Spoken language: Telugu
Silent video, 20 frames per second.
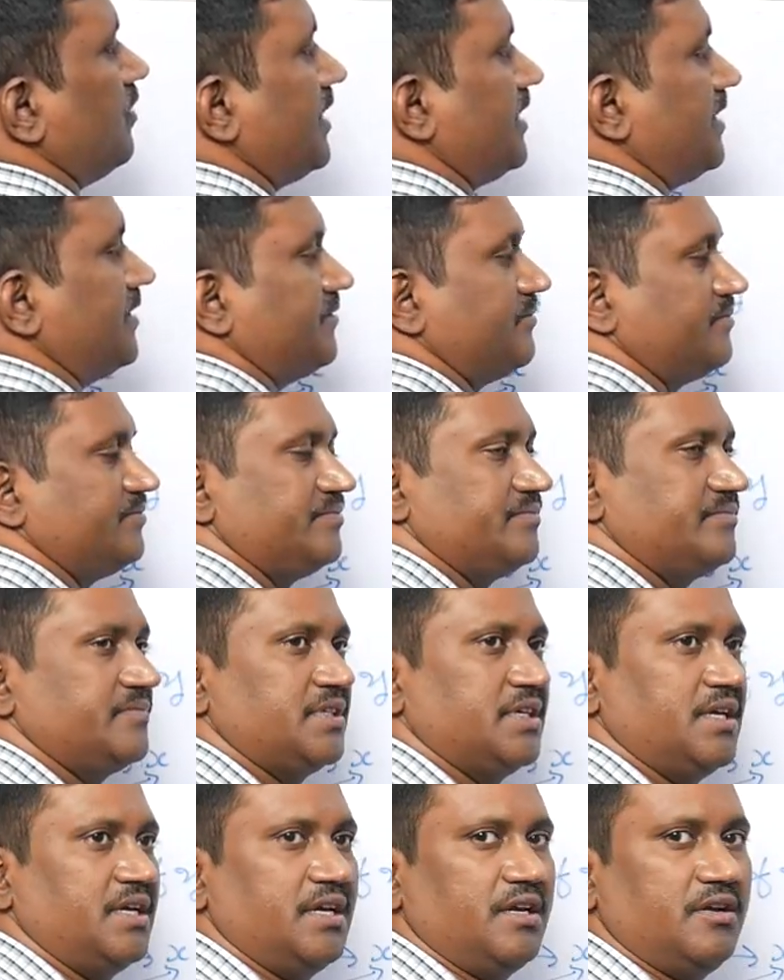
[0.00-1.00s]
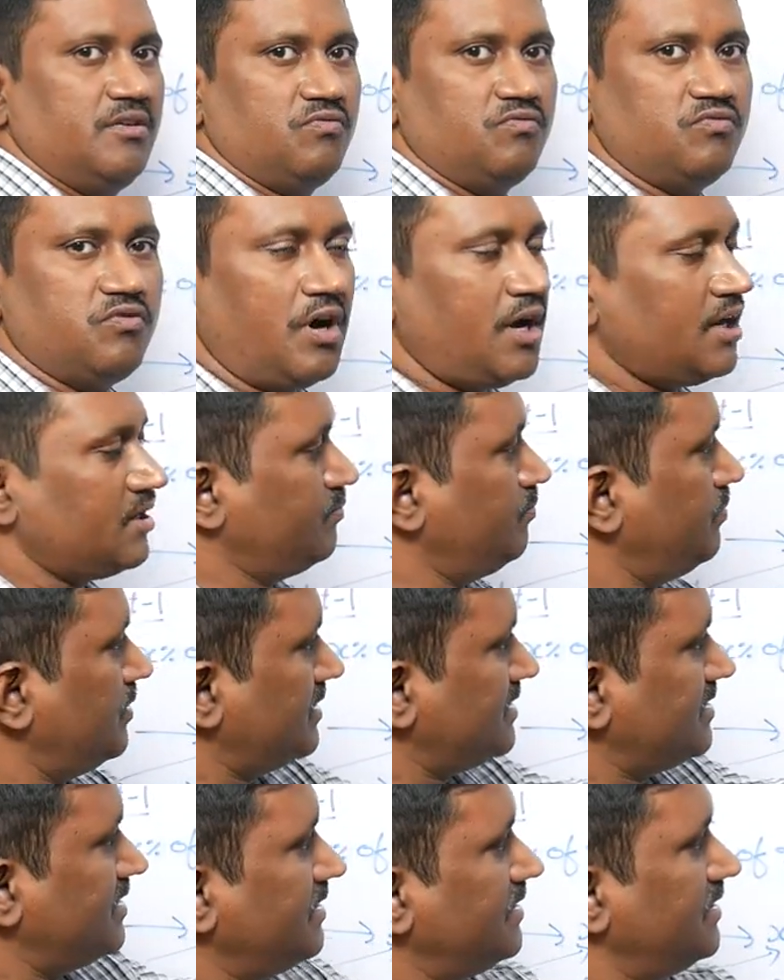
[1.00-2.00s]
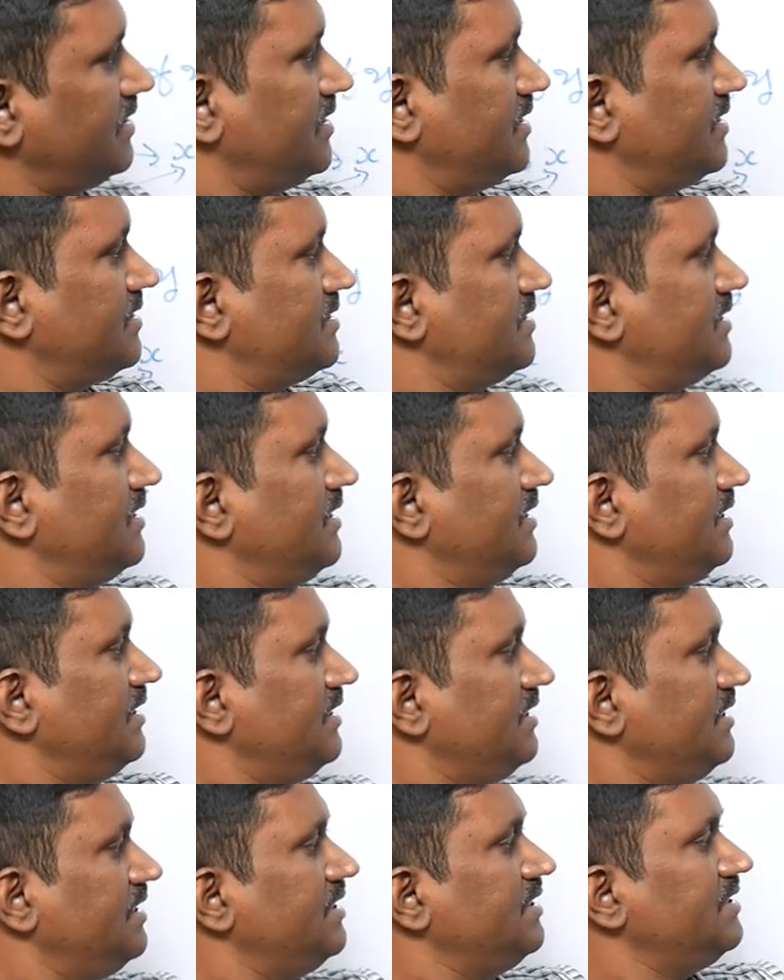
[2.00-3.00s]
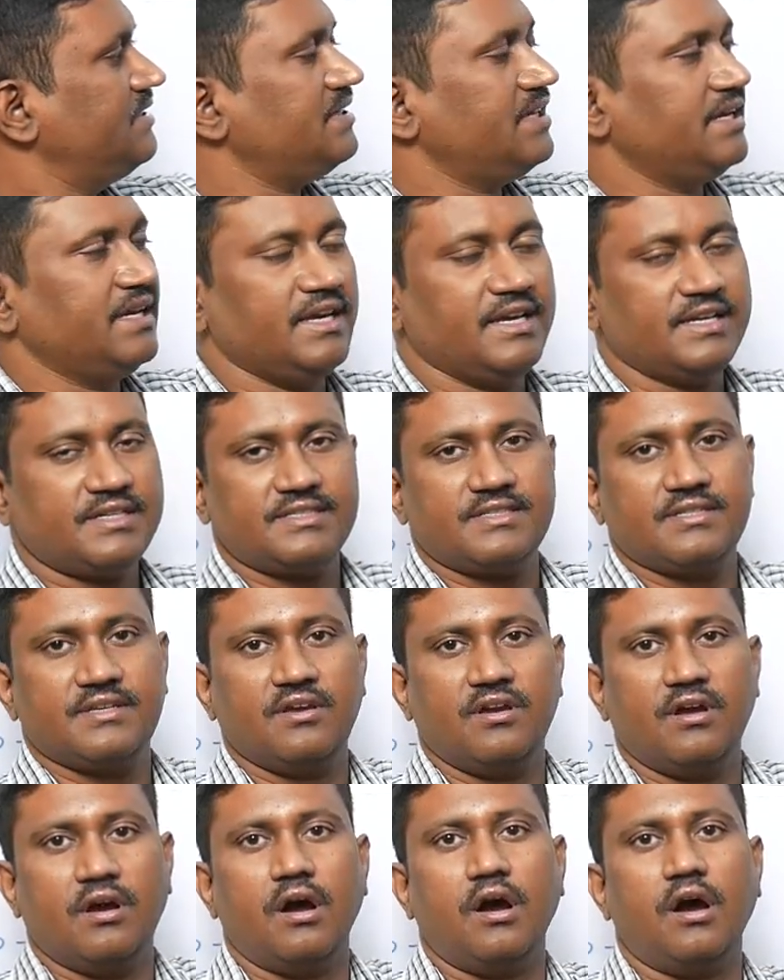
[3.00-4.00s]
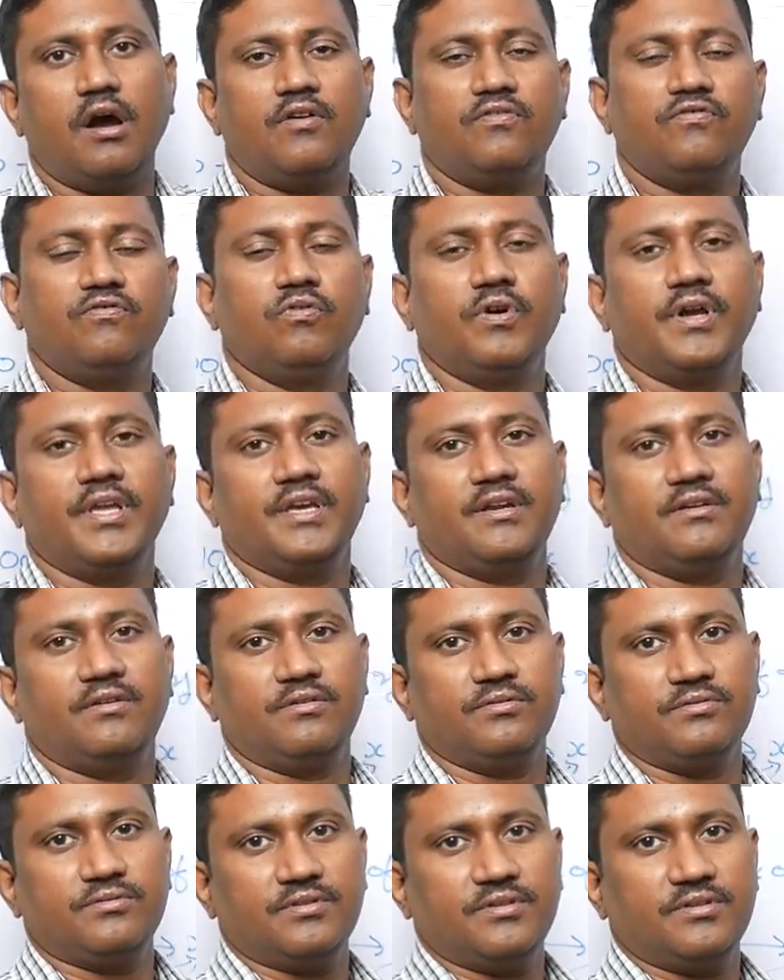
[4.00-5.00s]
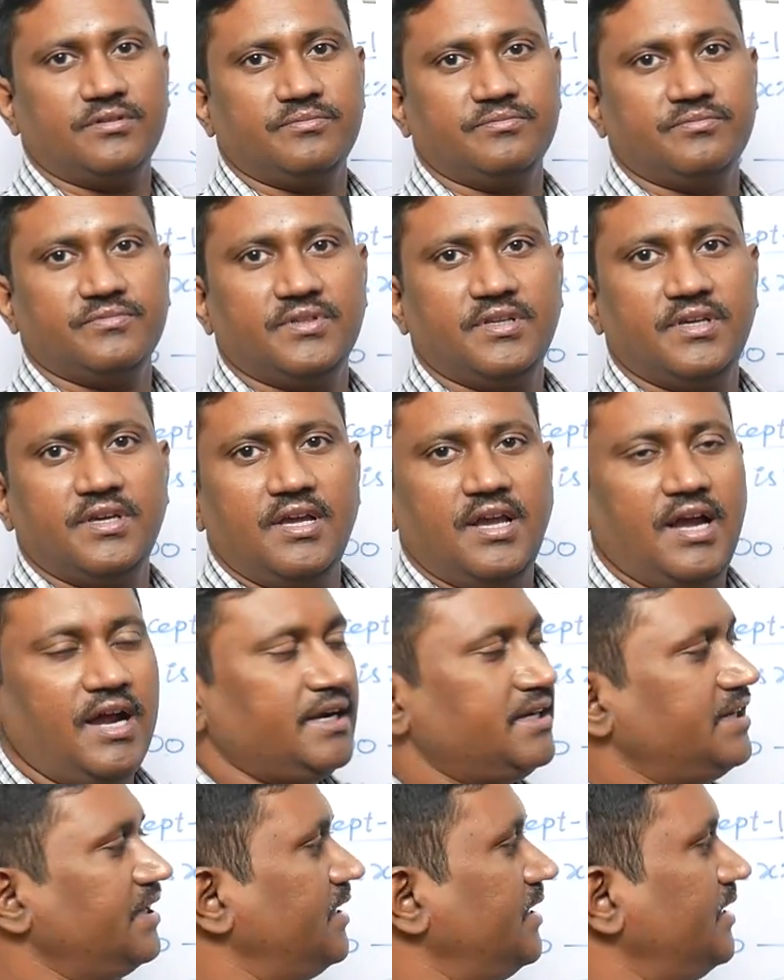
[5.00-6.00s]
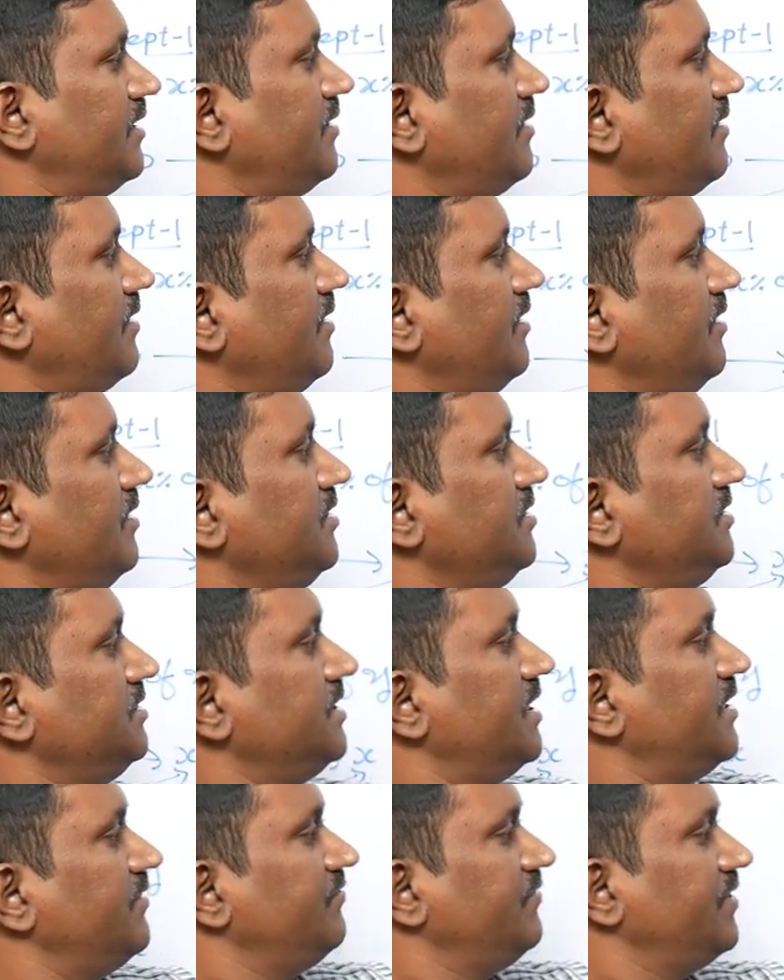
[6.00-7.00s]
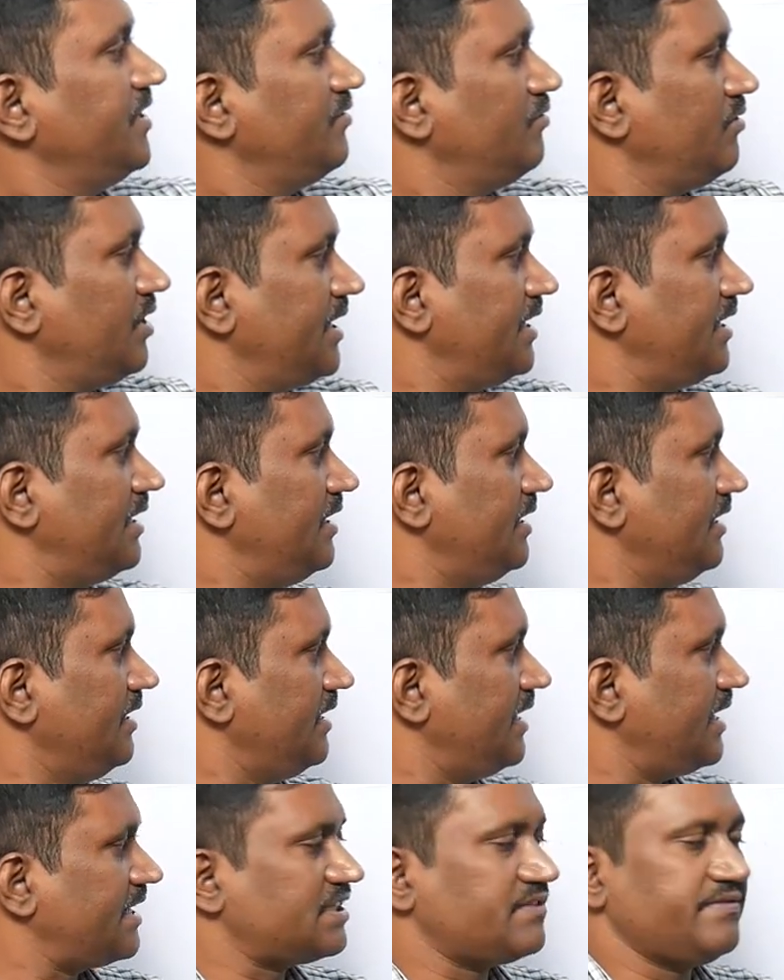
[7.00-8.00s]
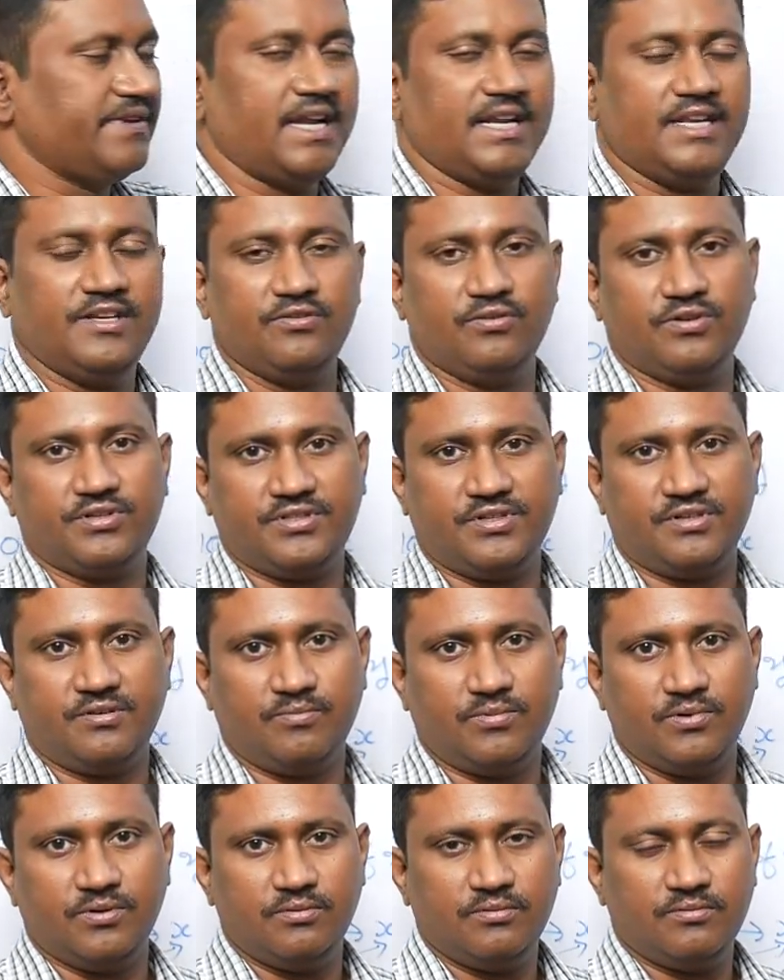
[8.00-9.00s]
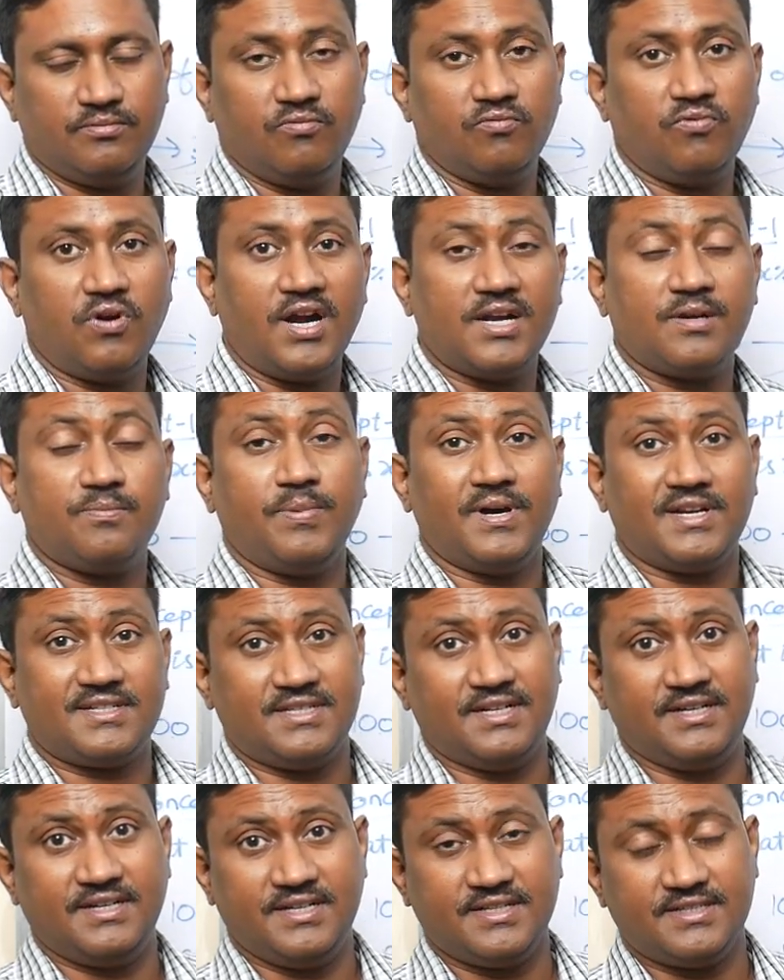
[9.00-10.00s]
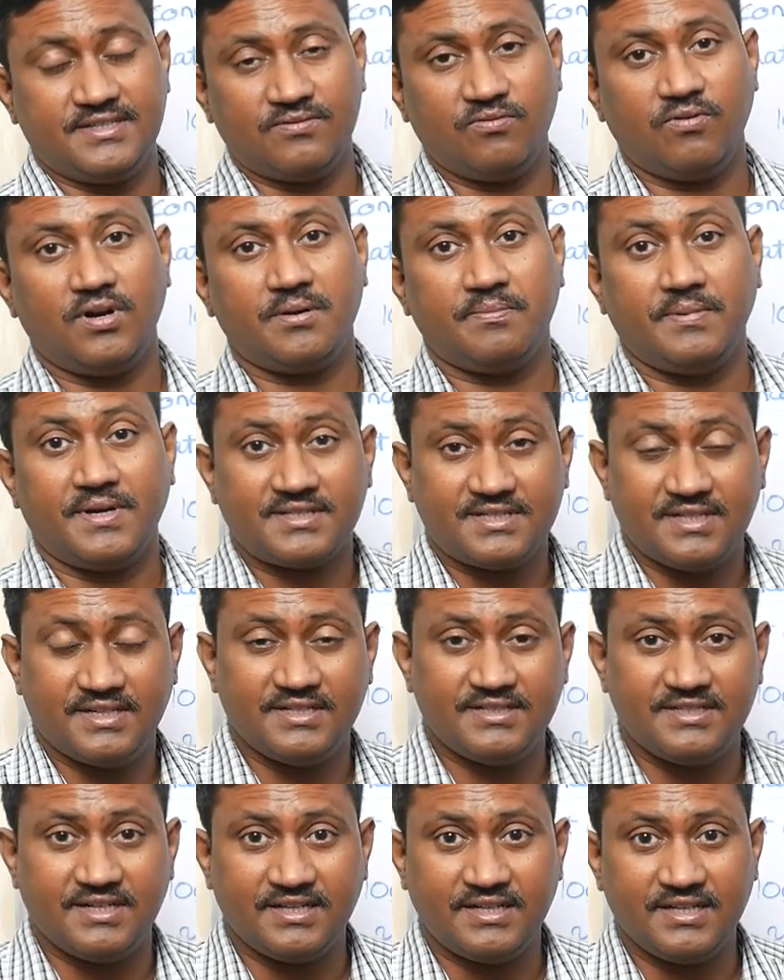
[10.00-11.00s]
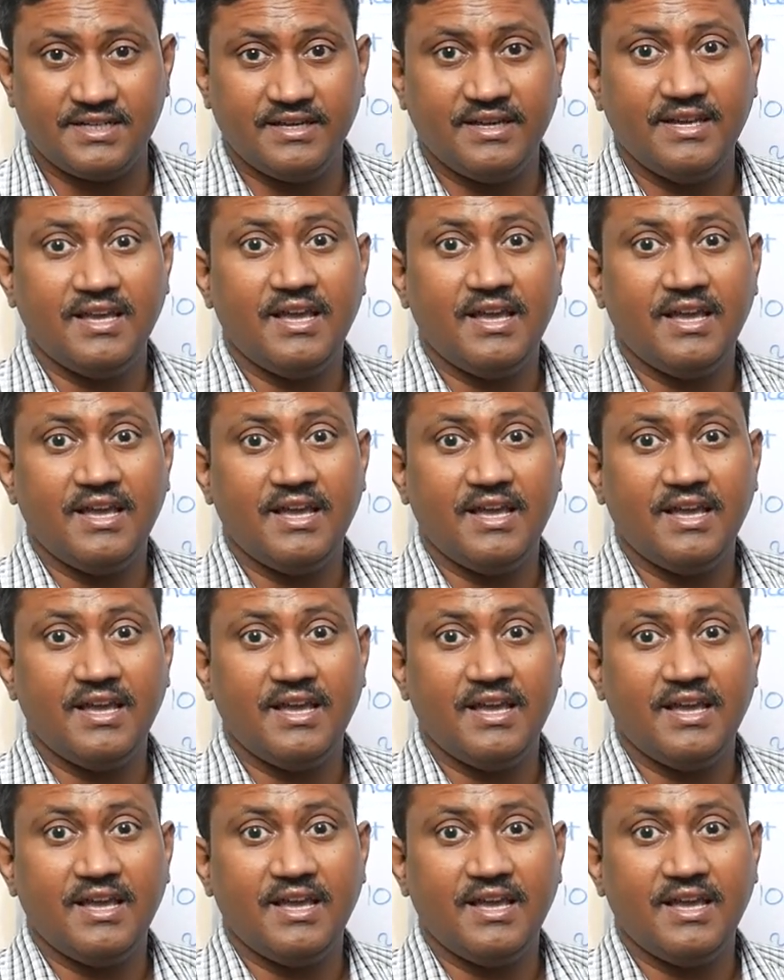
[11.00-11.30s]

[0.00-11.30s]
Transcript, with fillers: వై వాట్ పర్సంటేజ్ ఈజ్ ఎక్స్ ఆఫ్ వై అని అడుగుతున్నాం అంటే ఎవ్రీ వైకి ఎక్స్ వాల్యూ వచ్చినప్పుడు వాట్ పర్సంటేజ్ వాట్ పర్సంటేజ్ అంటే